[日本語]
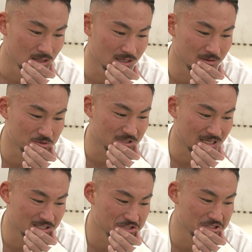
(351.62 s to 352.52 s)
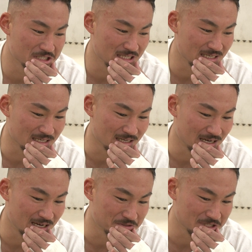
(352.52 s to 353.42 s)
いや、もう単純に
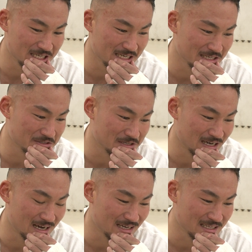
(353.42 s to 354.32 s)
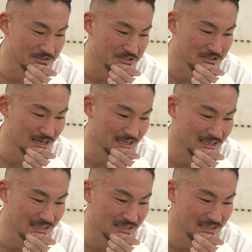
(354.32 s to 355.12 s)
キャリアとかテクニック関係